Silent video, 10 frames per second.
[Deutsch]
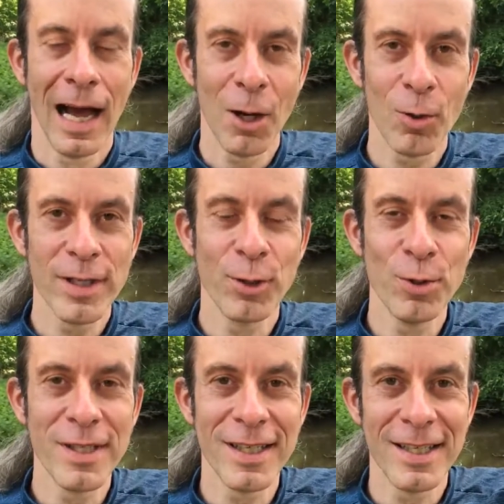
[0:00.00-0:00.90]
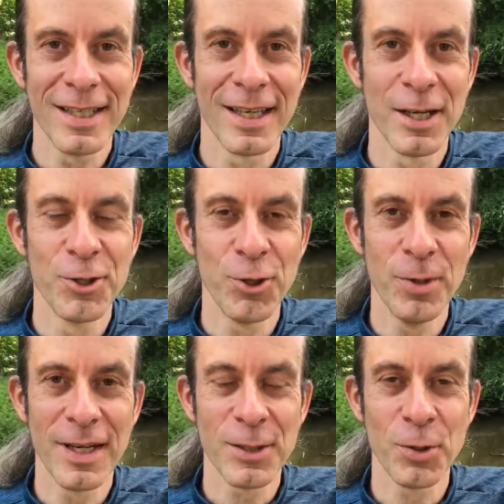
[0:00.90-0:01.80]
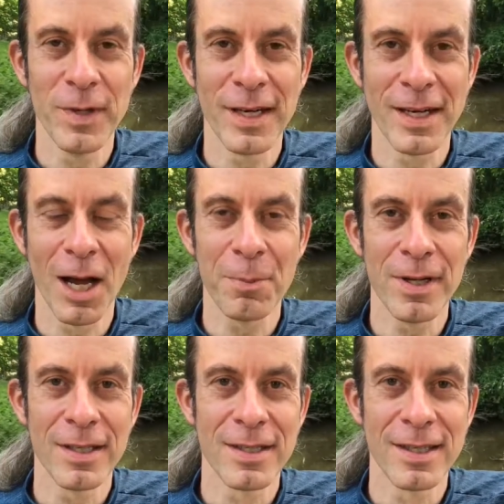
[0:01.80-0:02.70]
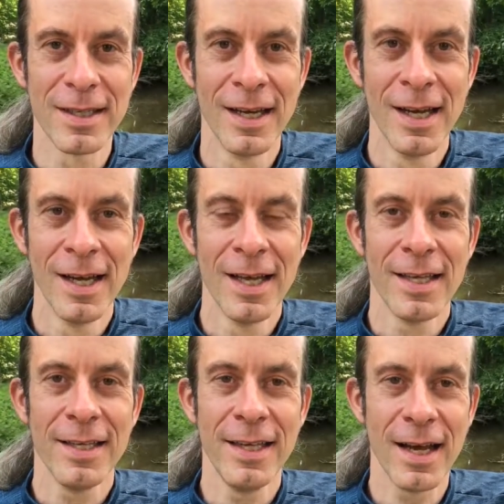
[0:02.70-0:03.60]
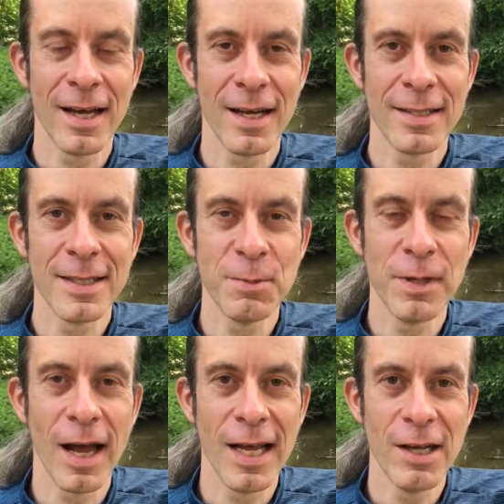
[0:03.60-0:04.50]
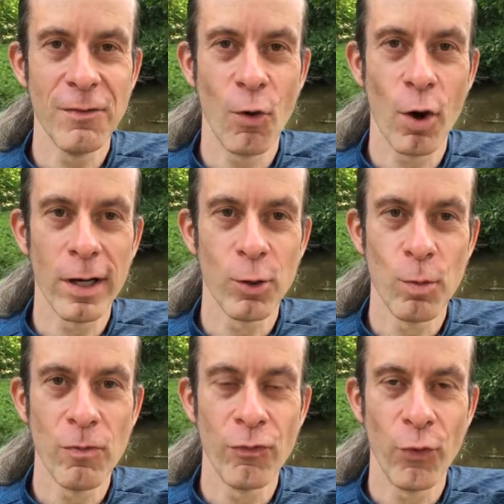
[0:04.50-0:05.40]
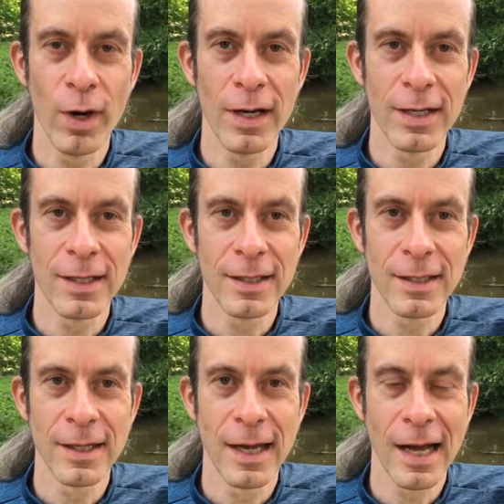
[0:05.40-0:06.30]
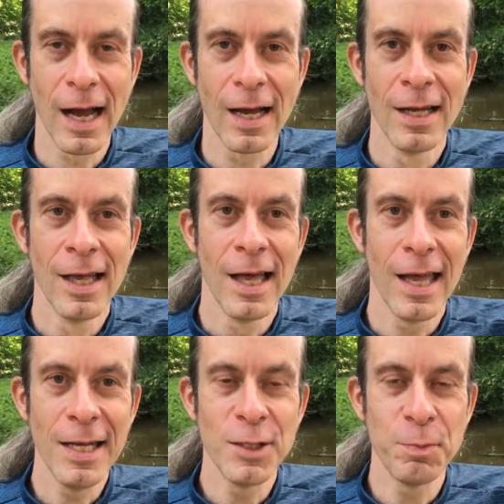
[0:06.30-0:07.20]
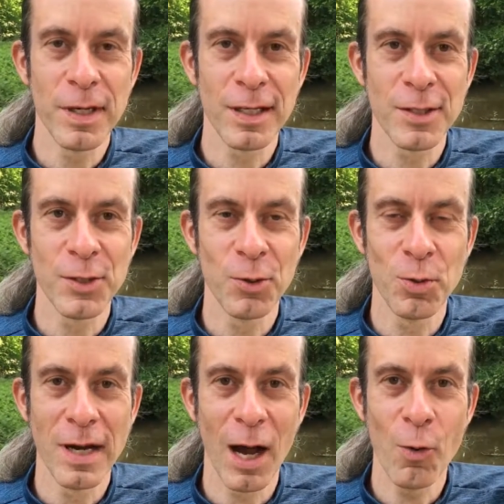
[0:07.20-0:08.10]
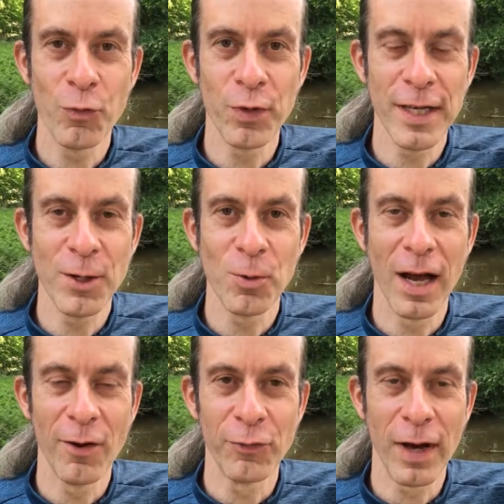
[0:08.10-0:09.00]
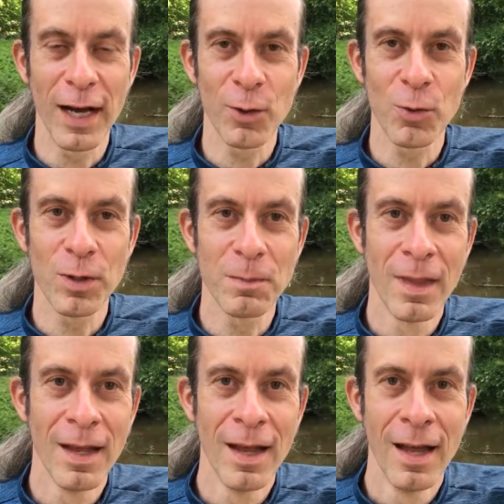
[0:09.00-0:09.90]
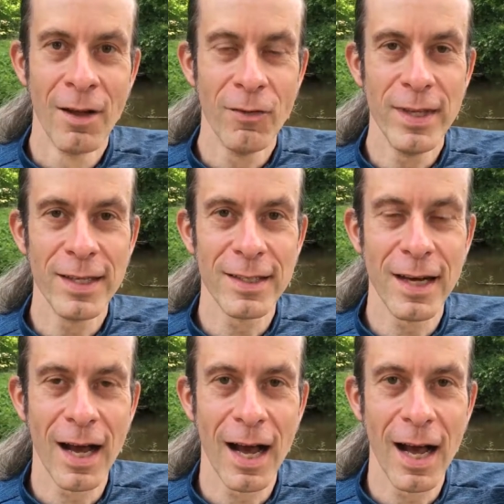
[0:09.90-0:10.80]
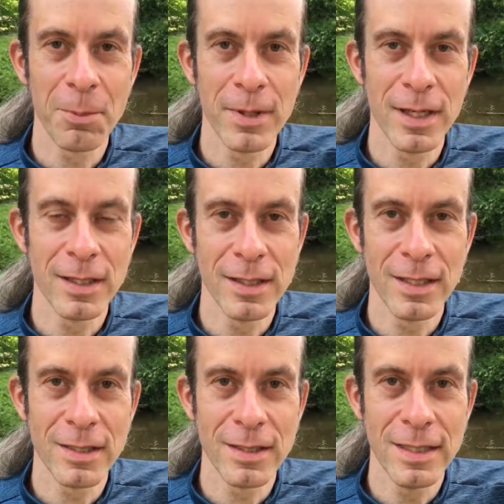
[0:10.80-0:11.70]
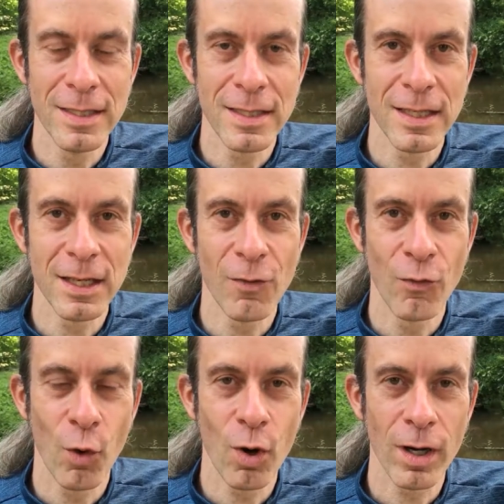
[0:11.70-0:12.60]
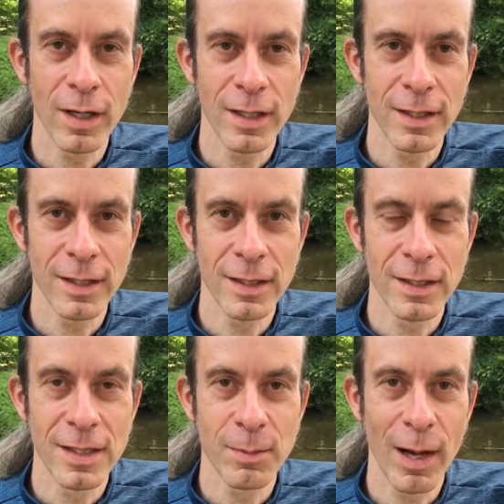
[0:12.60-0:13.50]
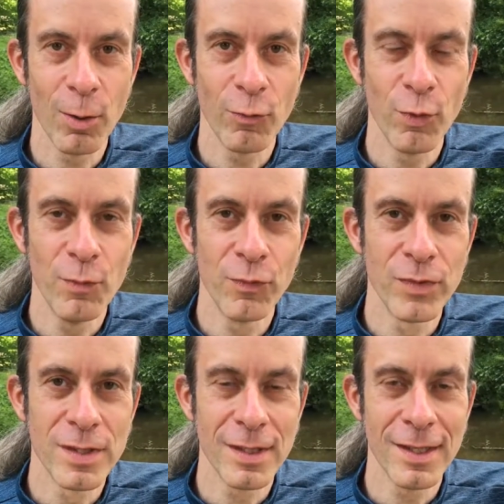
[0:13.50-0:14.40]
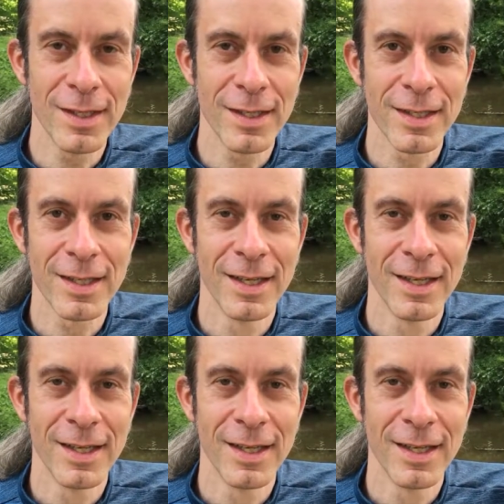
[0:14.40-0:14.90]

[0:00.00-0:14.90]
Hallo, ich grüße dich. Schön, dass du wieder da bist. Ja, es ist wieder eine Woche rum voller Inspiration, Aufregung, Erfahrung. Wir haben jetzt diese Woche 52